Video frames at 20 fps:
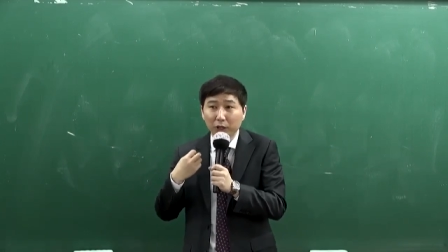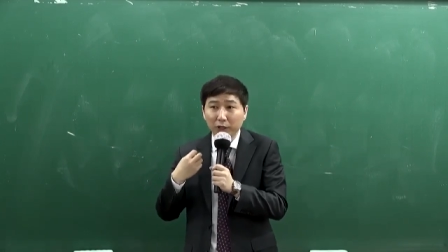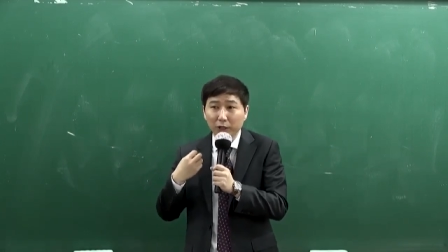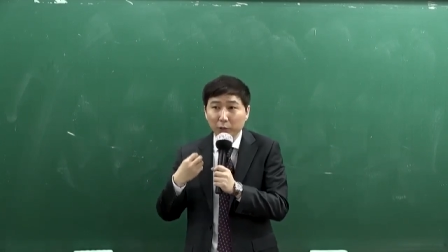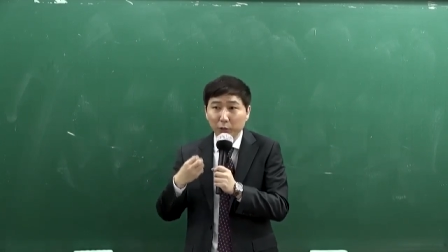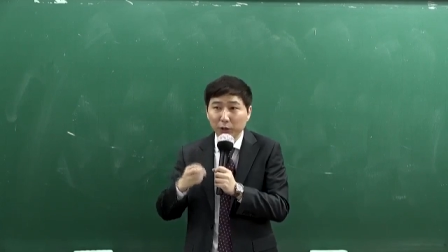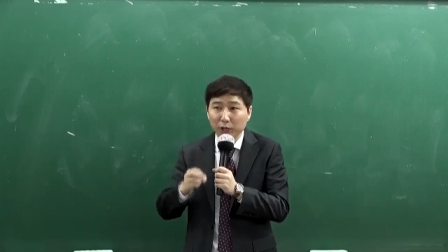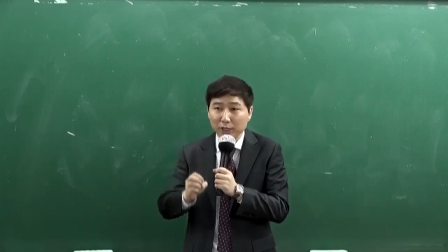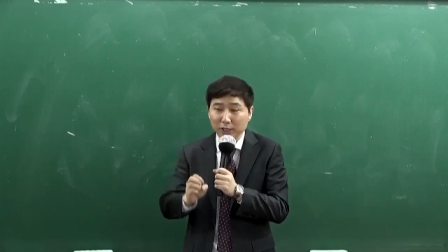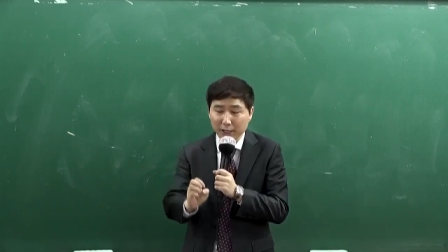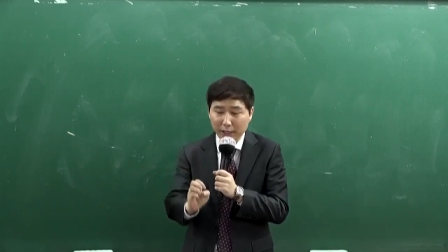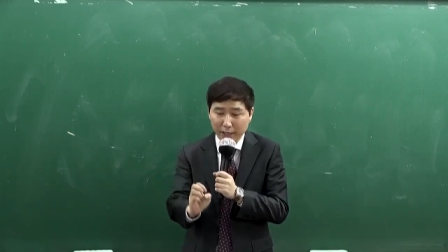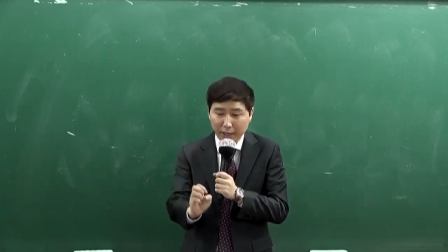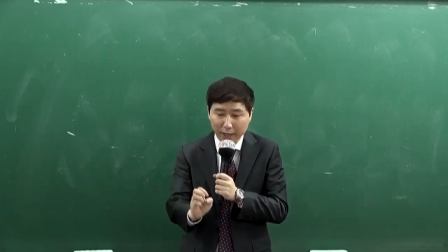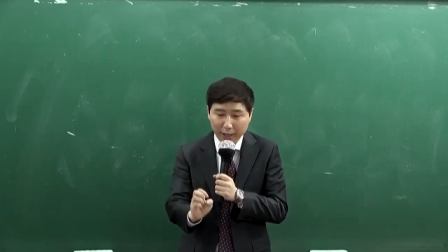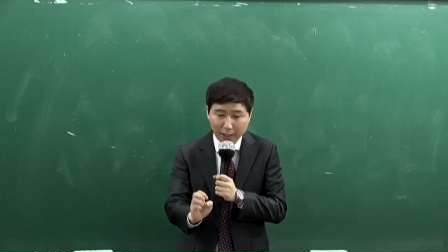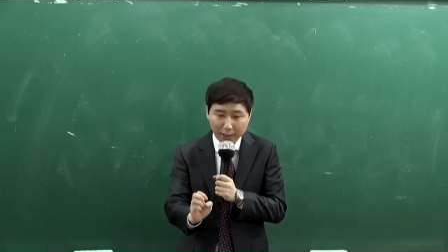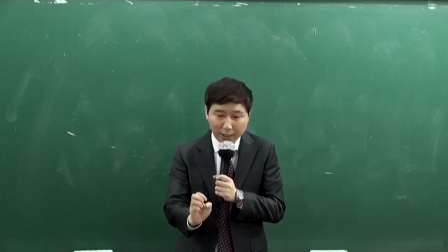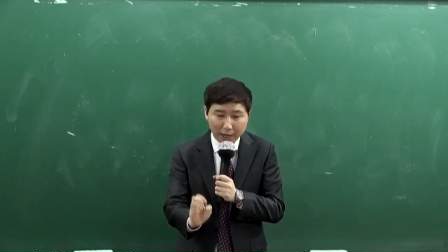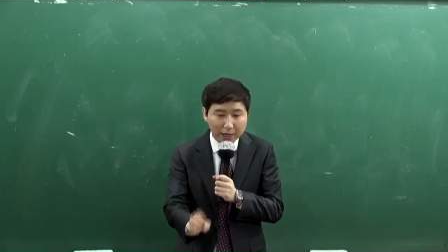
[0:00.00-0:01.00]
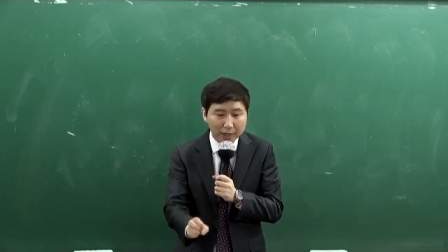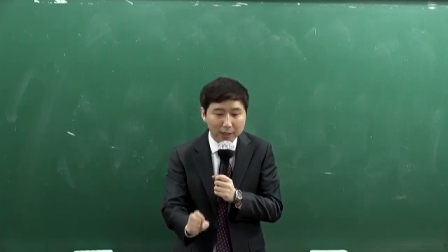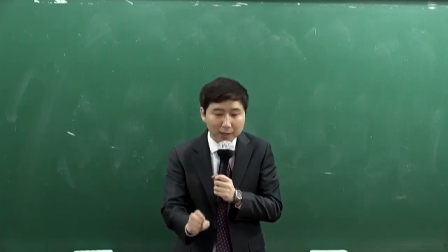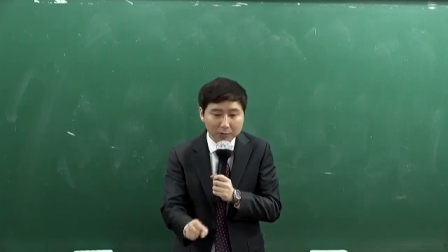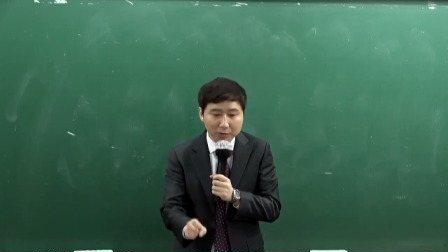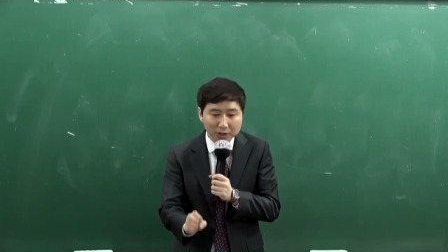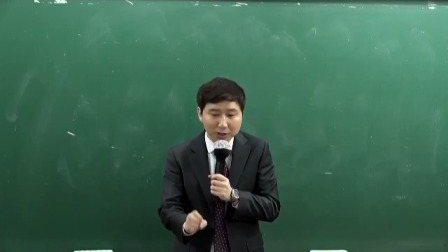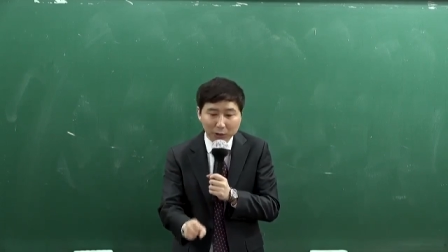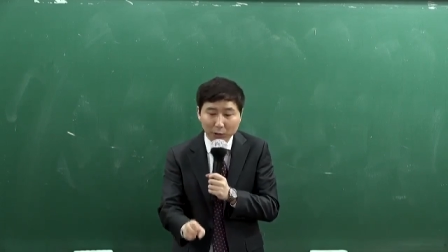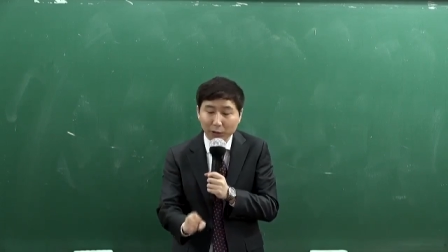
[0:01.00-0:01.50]
근데 이게 이제
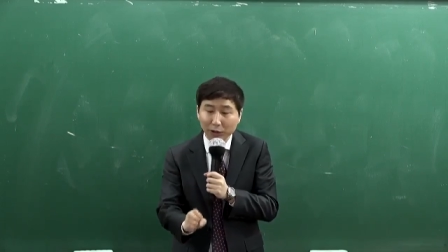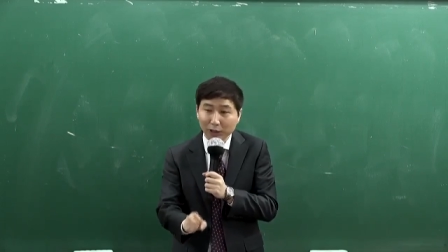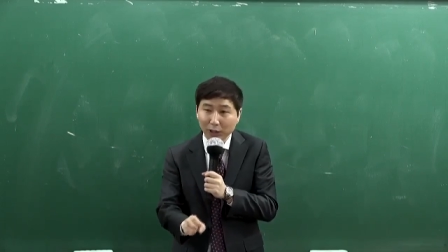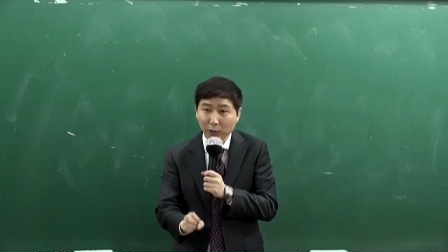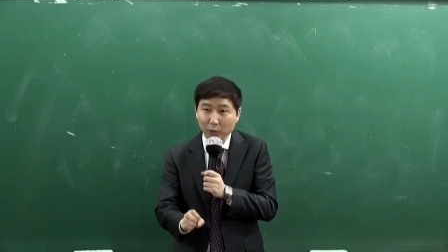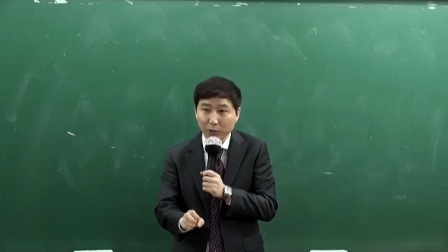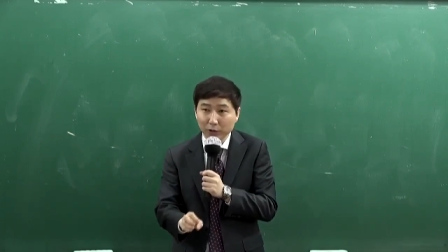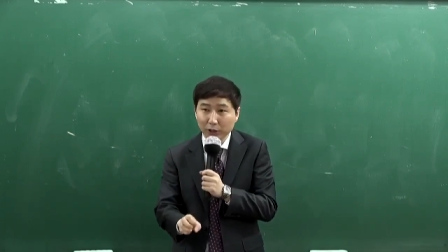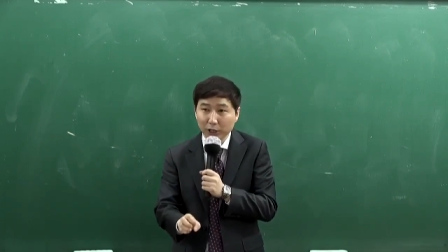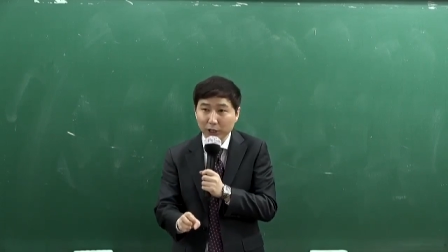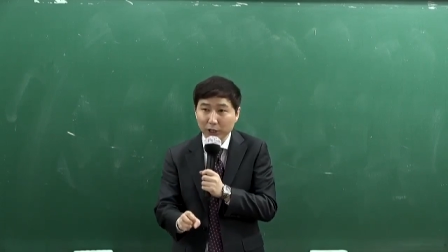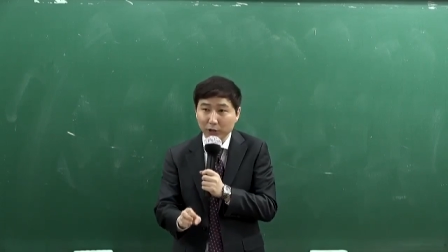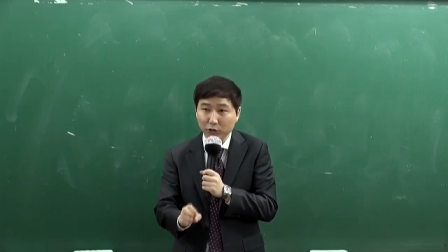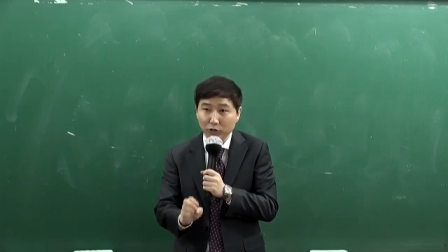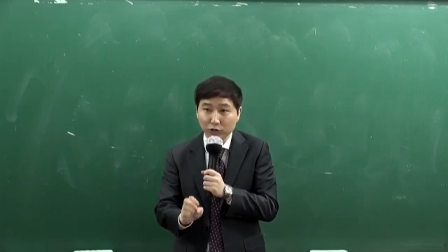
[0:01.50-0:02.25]
가끔씩 나오긴 나오는데